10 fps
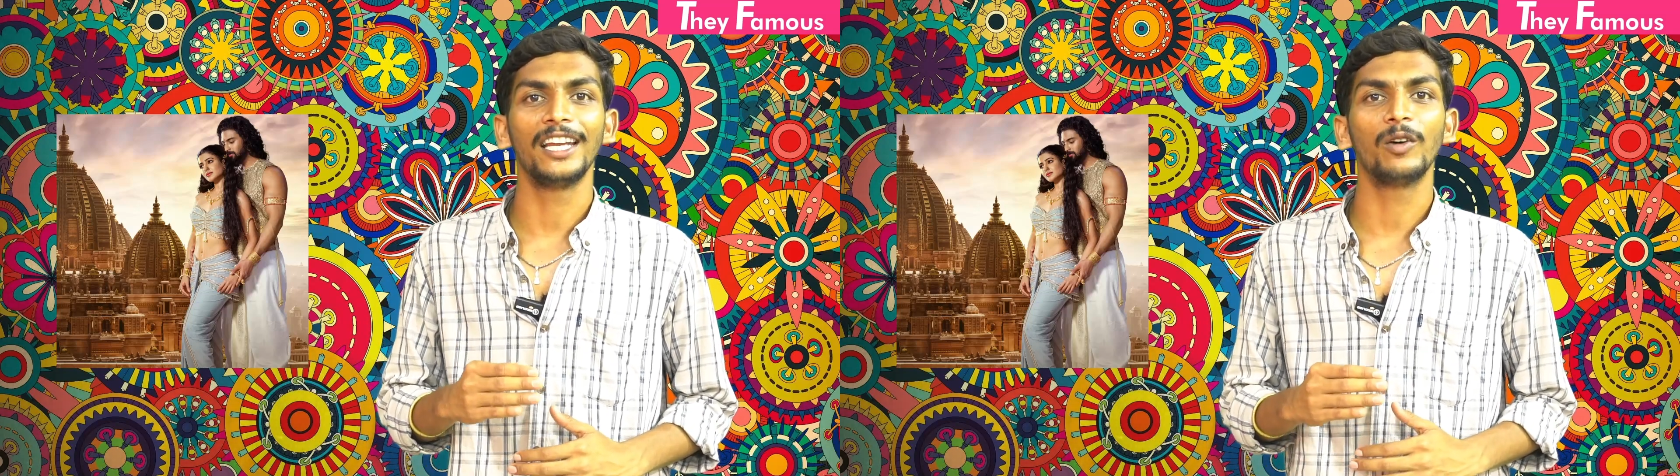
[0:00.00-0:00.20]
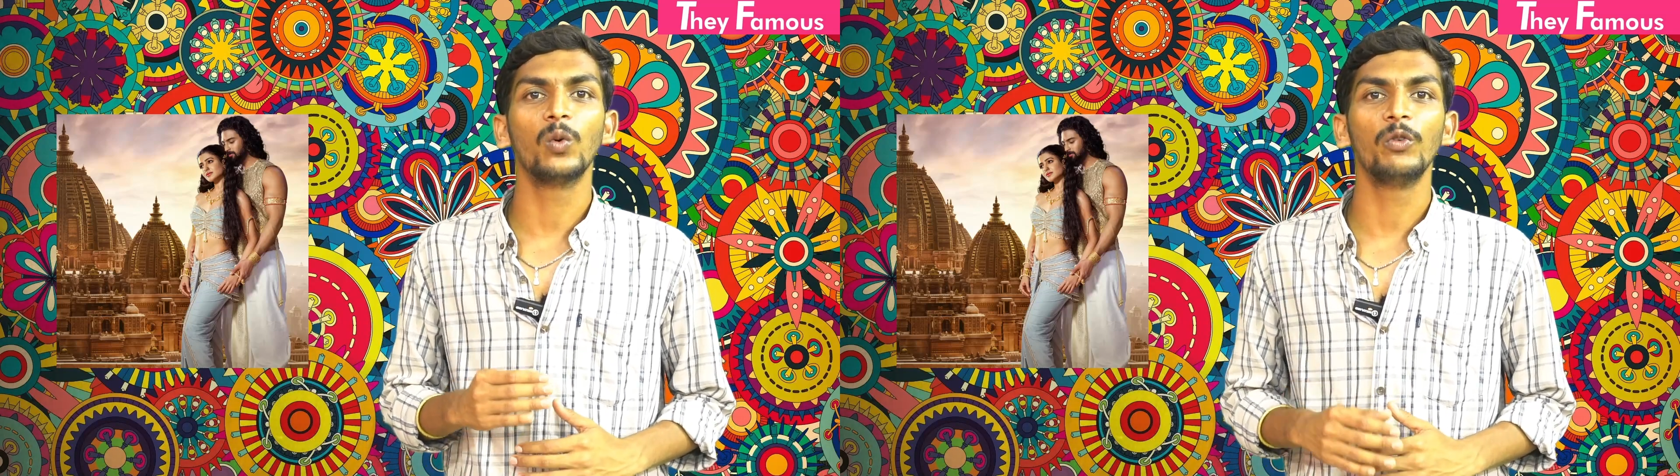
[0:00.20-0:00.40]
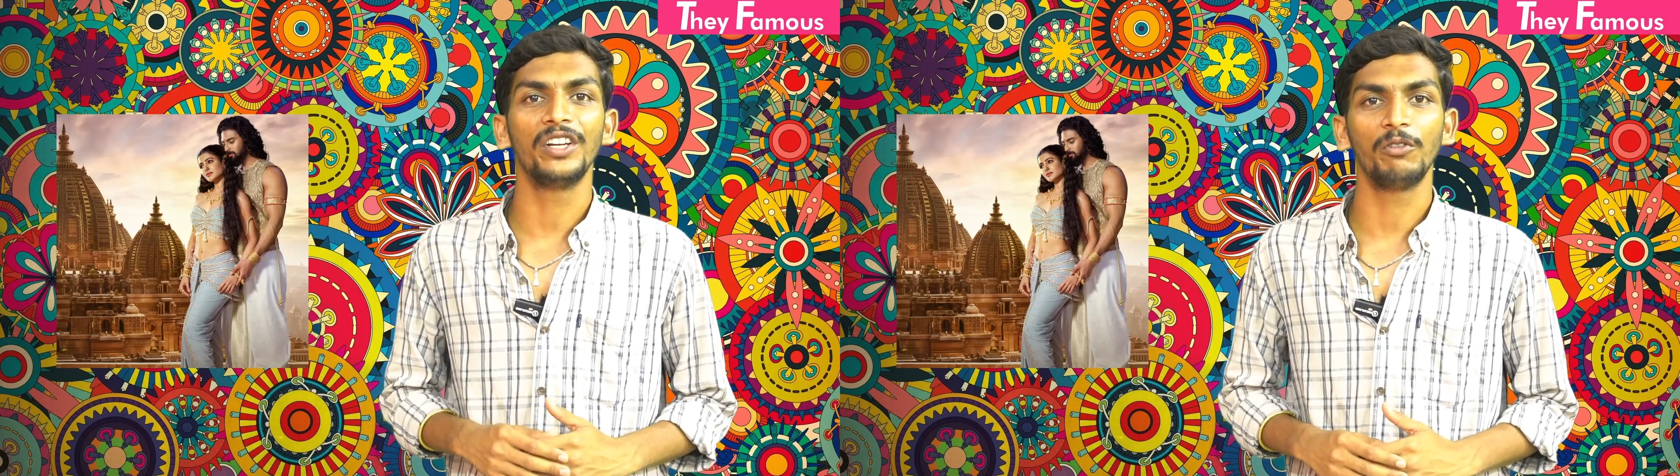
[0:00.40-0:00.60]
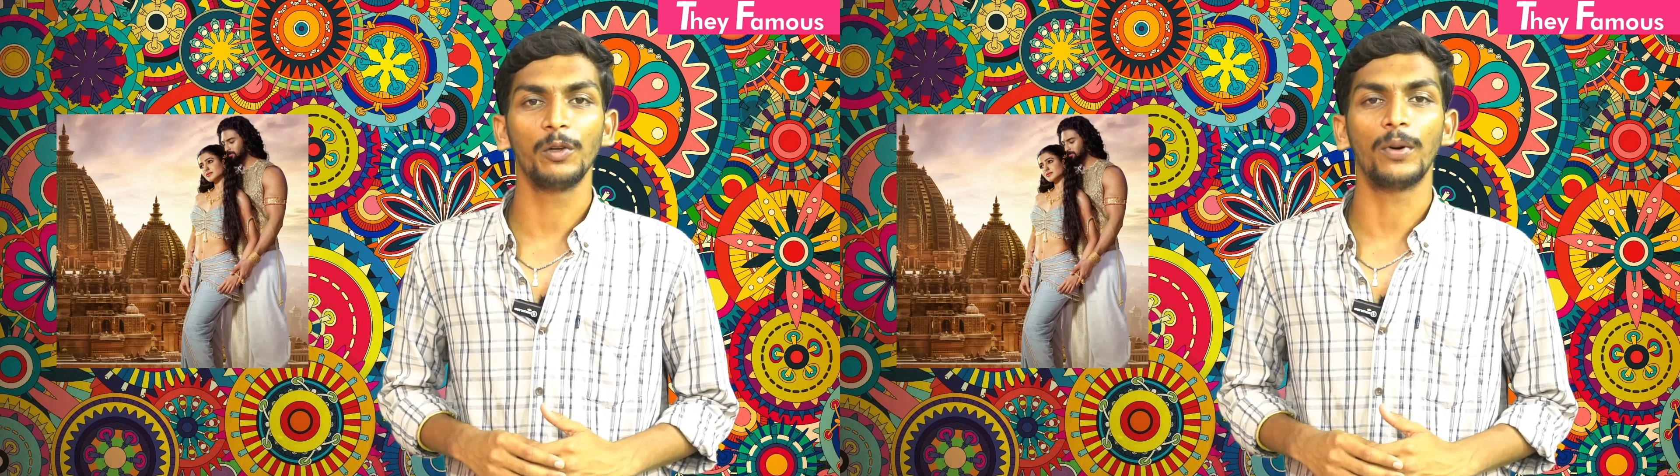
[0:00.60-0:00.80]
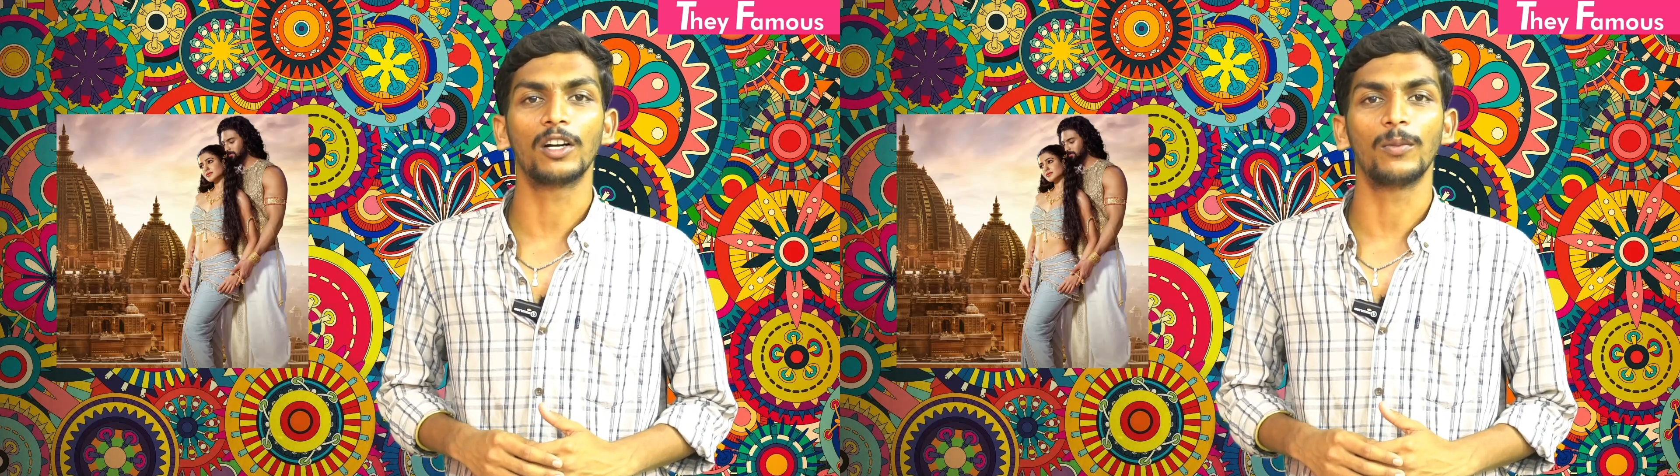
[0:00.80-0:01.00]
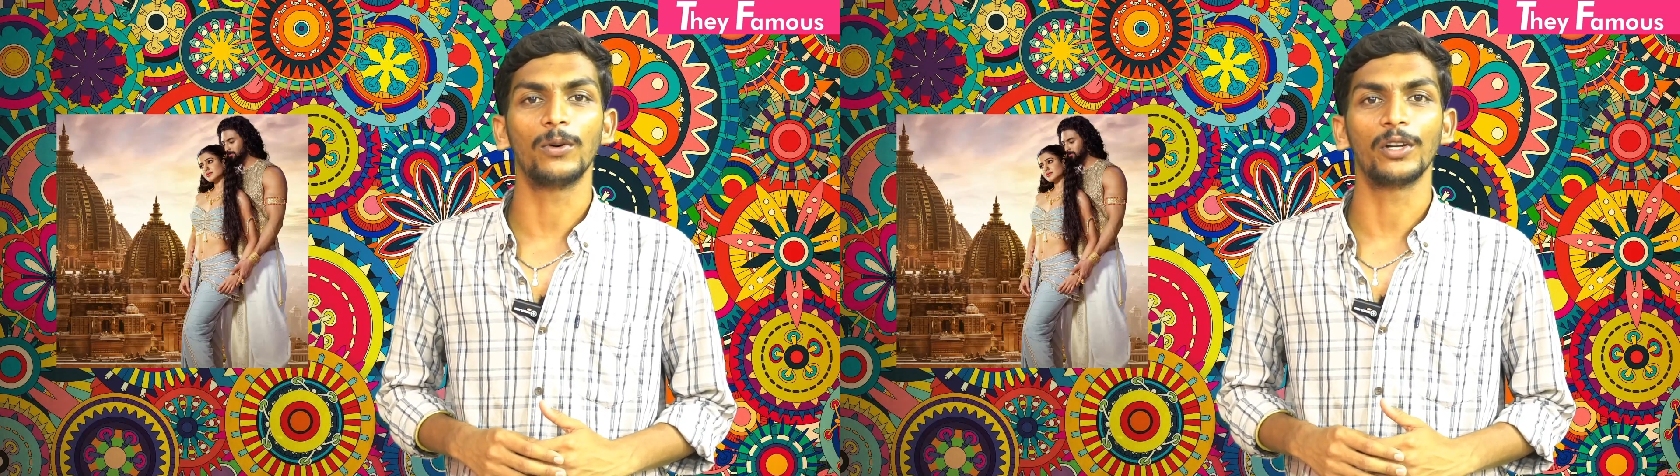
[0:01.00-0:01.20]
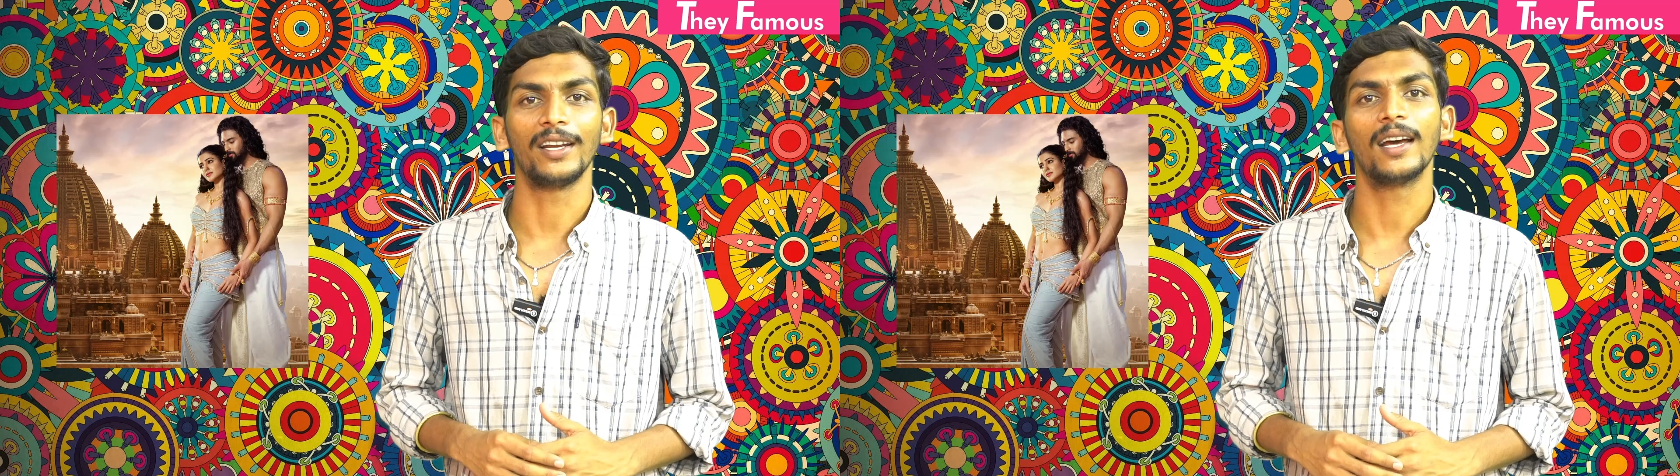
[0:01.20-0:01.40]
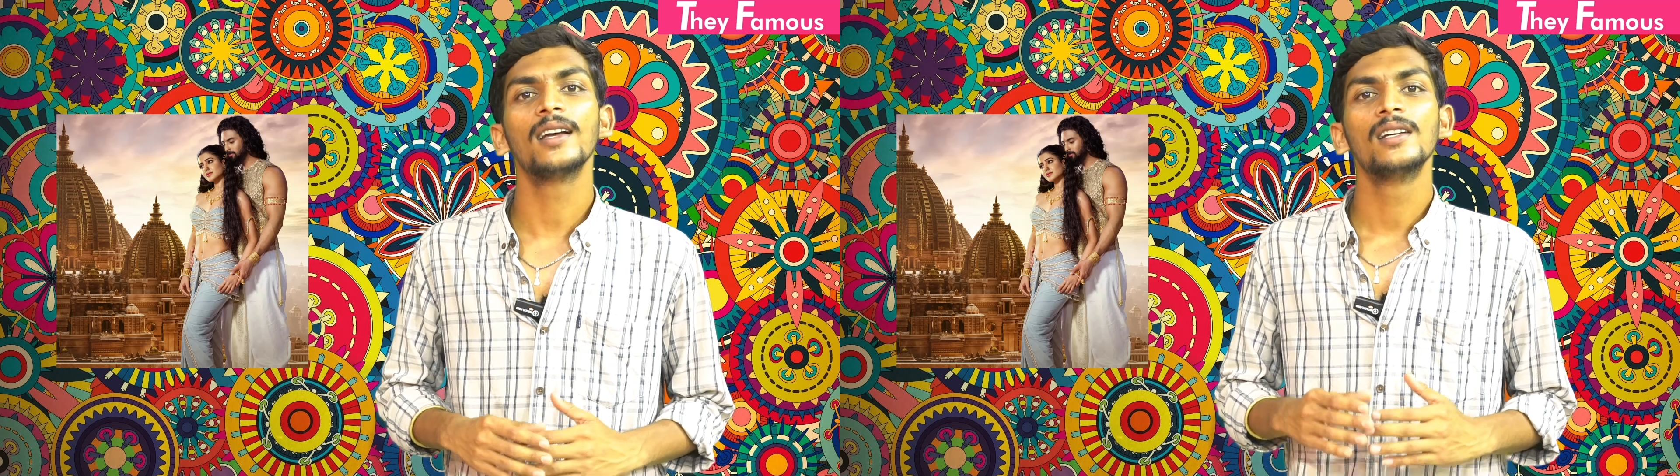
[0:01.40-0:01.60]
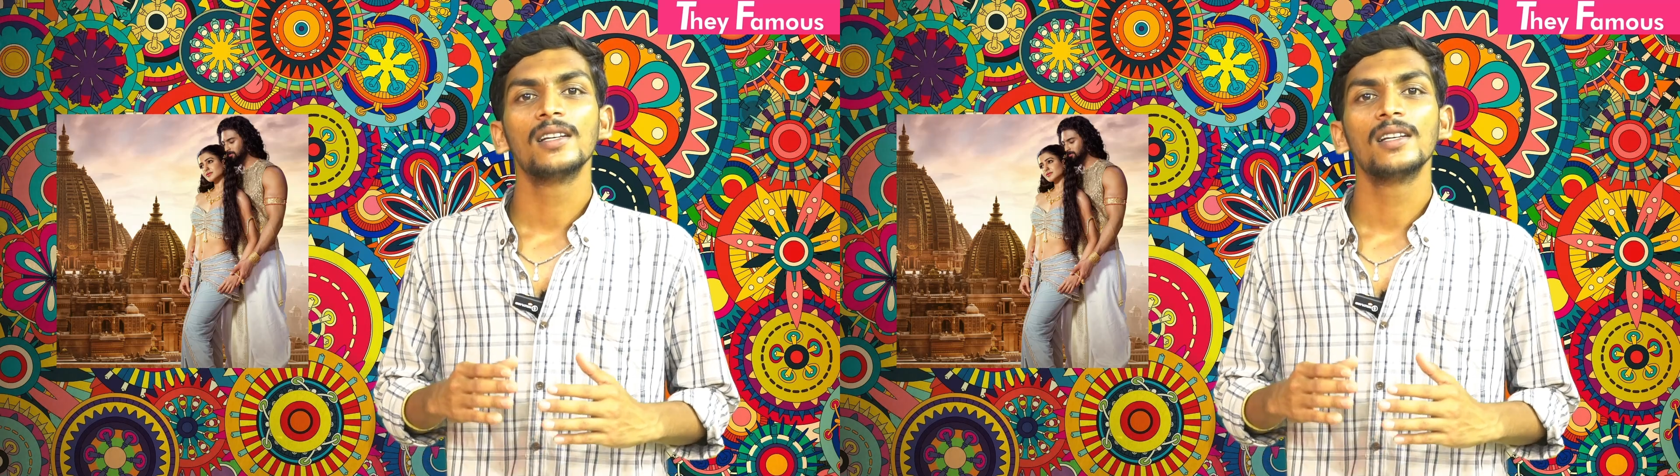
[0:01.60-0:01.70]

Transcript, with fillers: என்ன மூவி ரிவ்யூ பார்க்க போகிறீங்கன்னா